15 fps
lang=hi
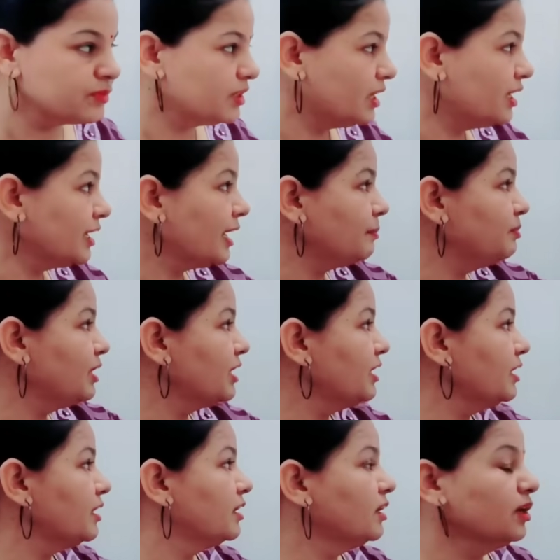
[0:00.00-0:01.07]
अगर आप
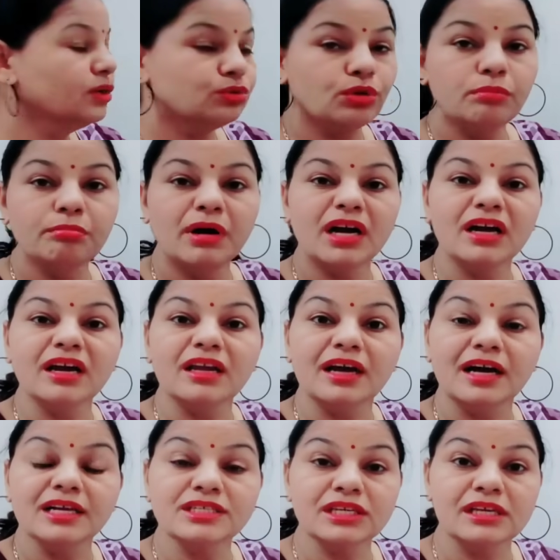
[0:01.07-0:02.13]
देखें तो मंगल
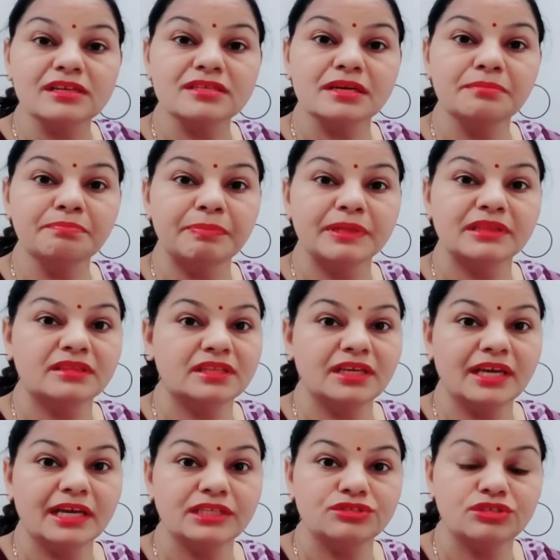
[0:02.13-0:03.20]
अचल संपत्ति
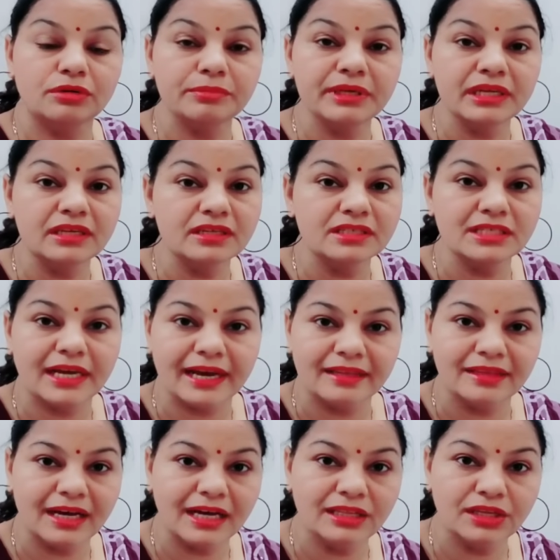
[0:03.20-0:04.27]
है जमीन
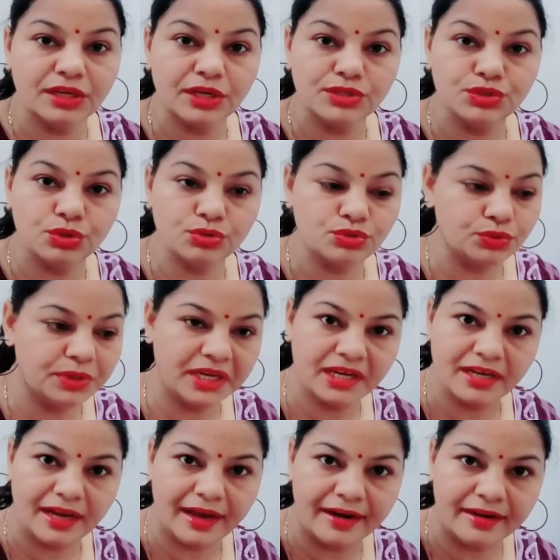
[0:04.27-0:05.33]
जायदाद के जो जुड़े
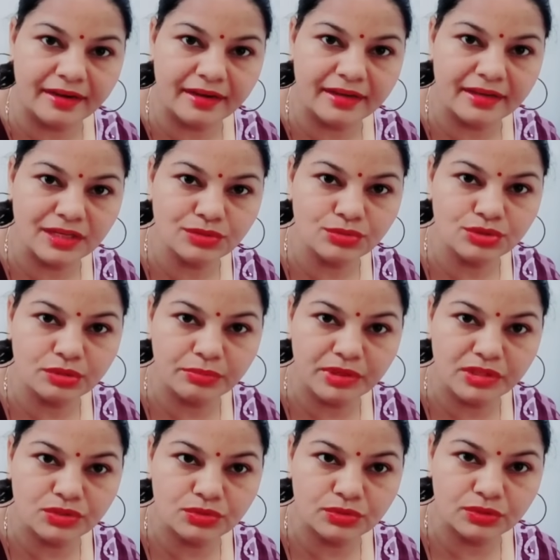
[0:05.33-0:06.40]
कार्य है ना जो
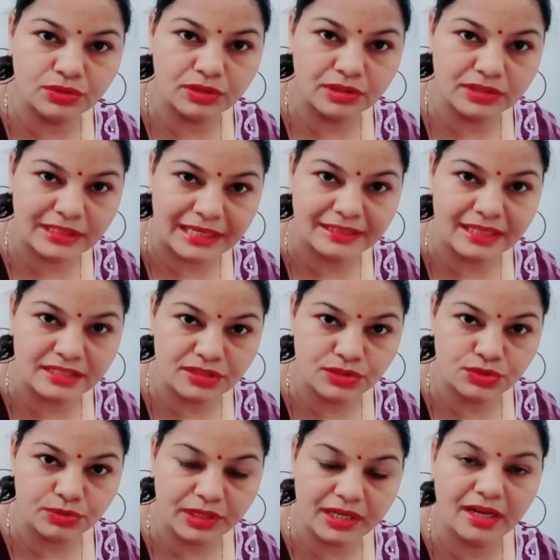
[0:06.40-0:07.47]
जमीन जायदाद से
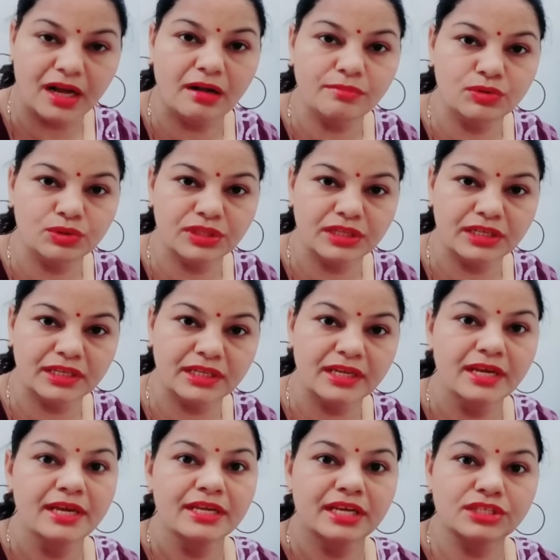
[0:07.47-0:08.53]
जुड़े काम होते हैं
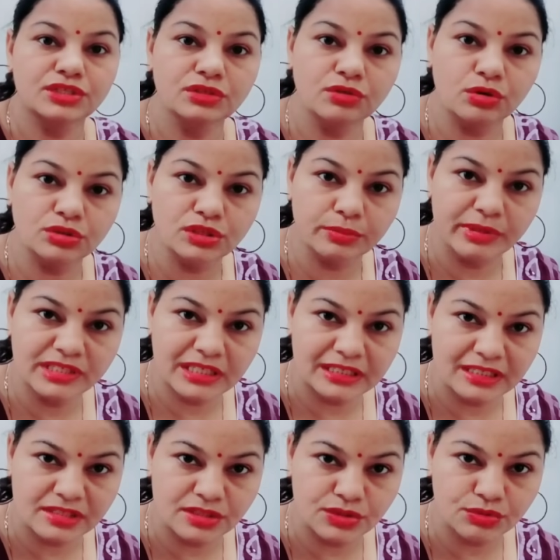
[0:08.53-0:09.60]
या जिनको जमीन
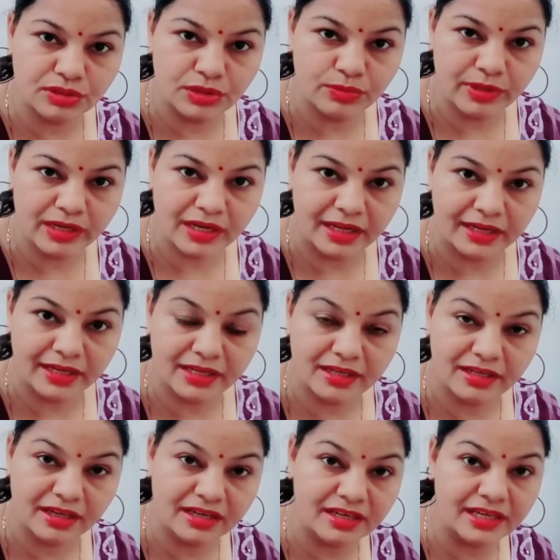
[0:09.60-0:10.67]
जायदाद से जुड़े हुए कार्य
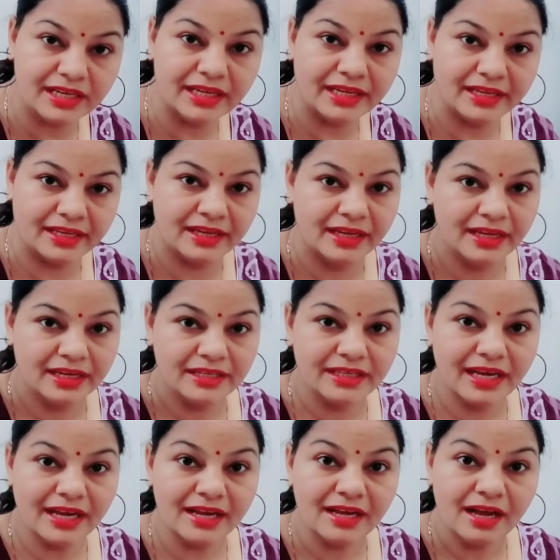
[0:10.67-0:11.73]
करने हैं
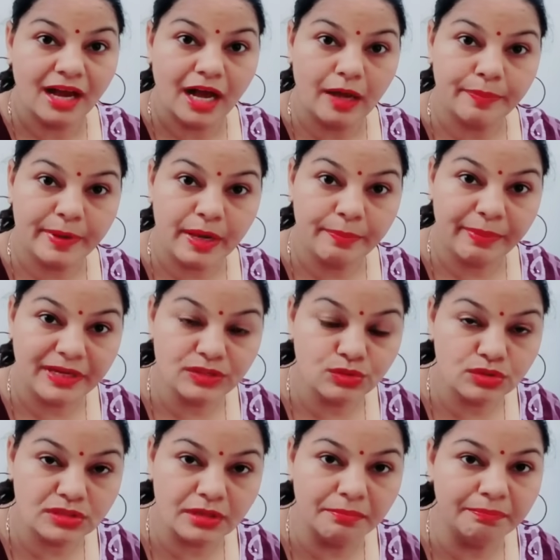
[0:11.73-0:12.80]
या आपके पास जो
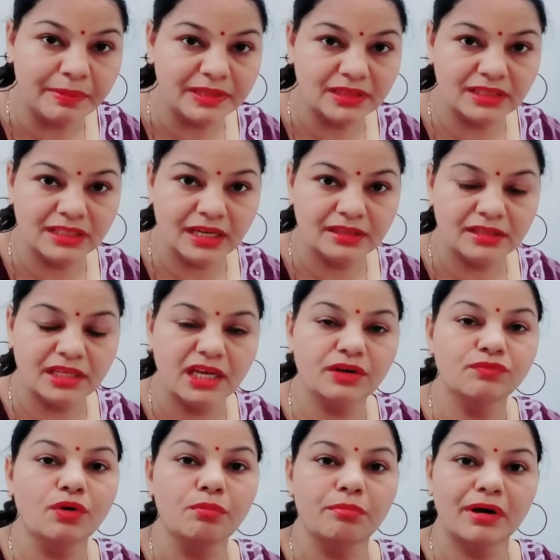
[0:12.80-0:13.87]
संपत्ति आती है
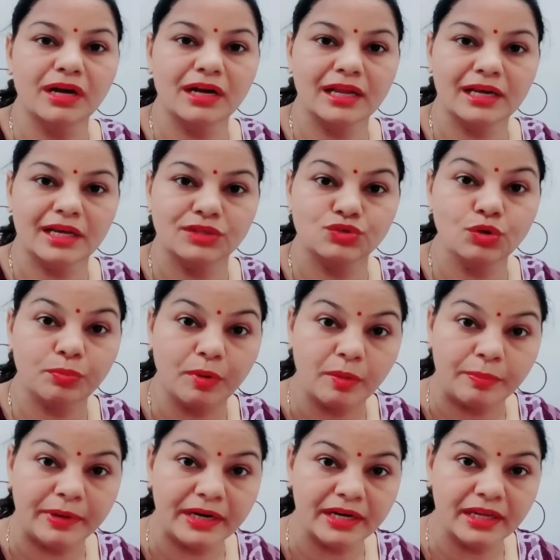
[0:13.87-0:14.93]
वो मंगल है जो
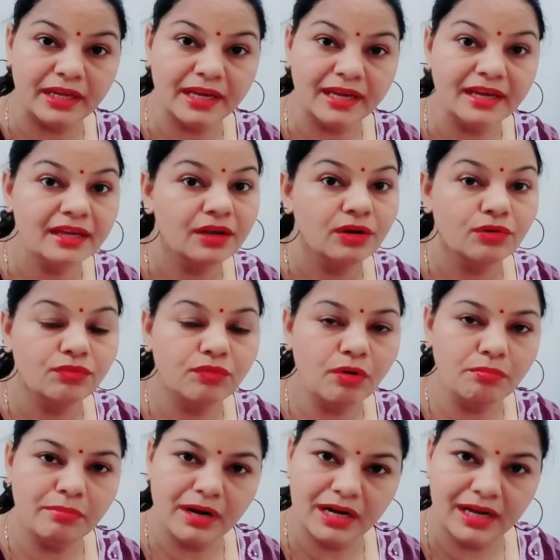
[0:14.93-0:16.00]
प्रॉपर्टी है वो
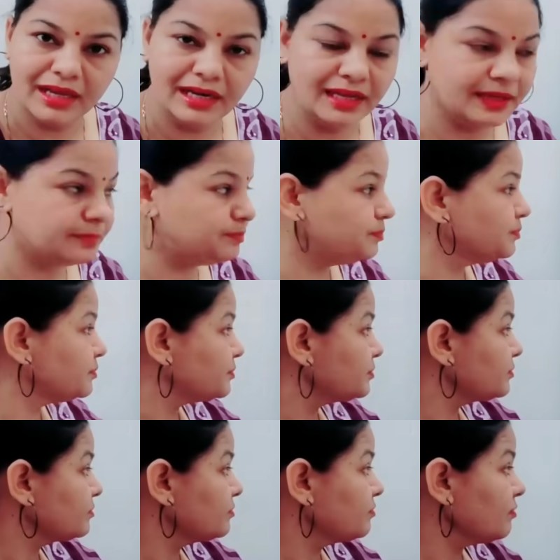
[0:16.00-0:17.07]
मंगल है
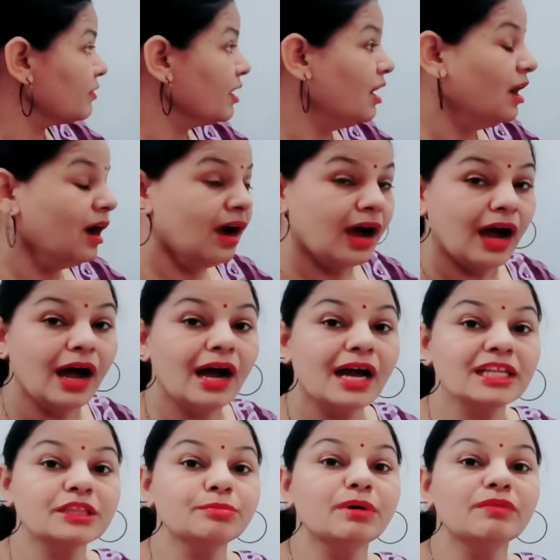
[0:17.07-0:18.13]

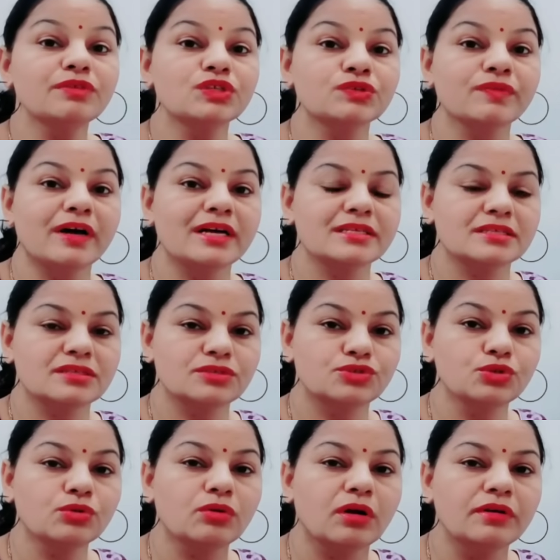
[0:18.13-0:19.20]
आत्मविश्वास
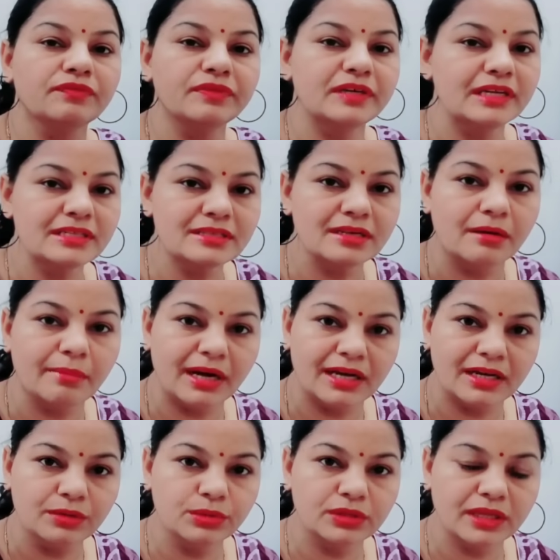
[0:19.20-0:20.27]
जो कॉन्फिडेंस
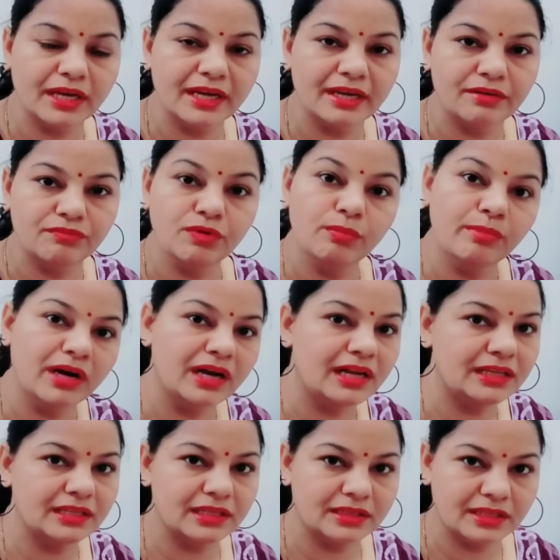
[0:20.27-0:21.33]
हमारा होता है वो
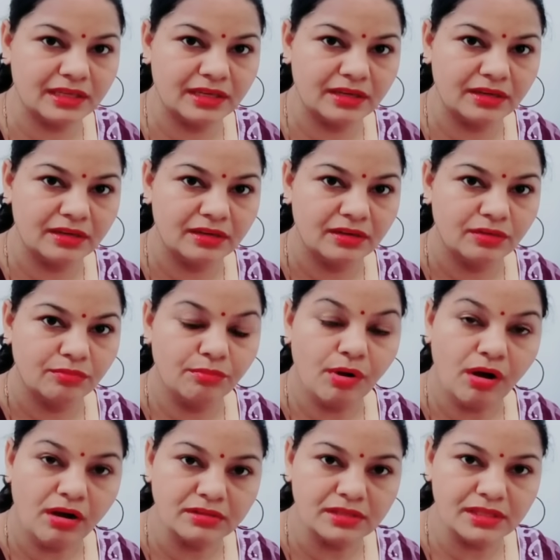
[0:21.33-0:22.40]
मंगल देते हैं
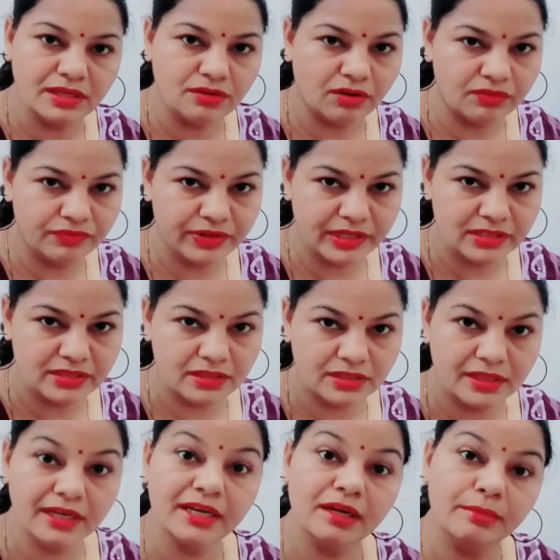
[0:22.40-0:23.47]
बहुत अधिक कॉन्फिडेंस
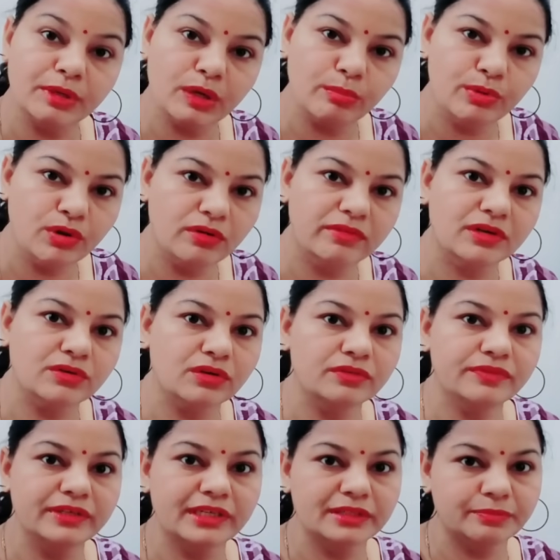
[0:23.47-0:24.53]
देते हैं कभी कभी ओवर
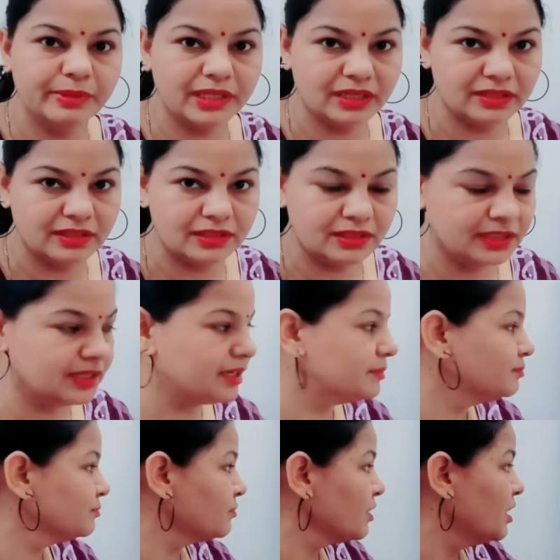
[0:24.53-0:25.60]
कॉन्फिडेंट भी कर देते हैं
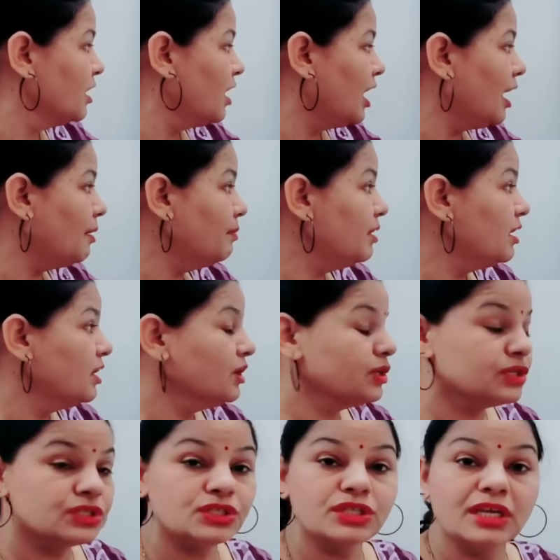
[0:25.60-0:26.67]
अब
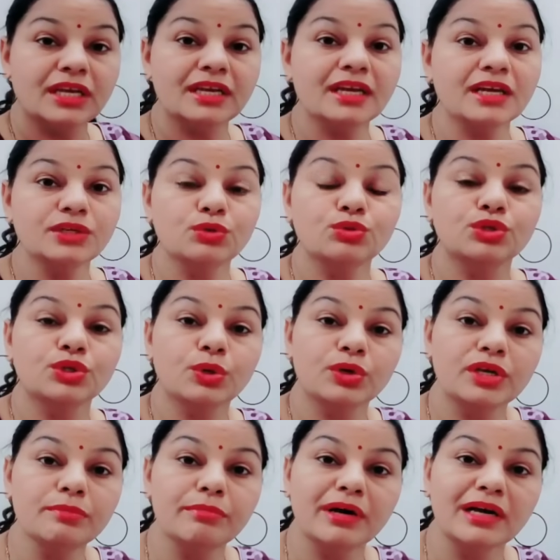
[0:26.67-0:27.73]
सेना युद्ध
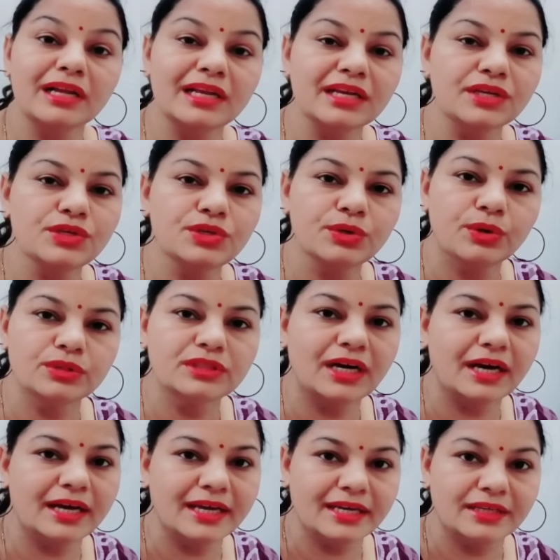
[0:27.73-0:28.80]
क्योंकि मंगल एक योद्धा
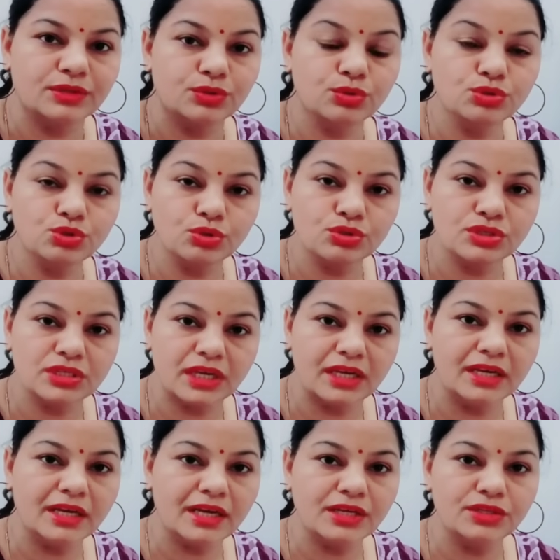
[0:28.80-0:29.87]
है तो जो
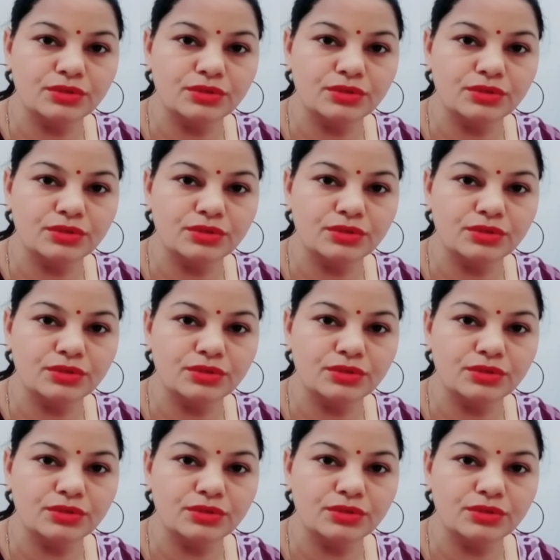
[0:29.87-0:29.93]
सेना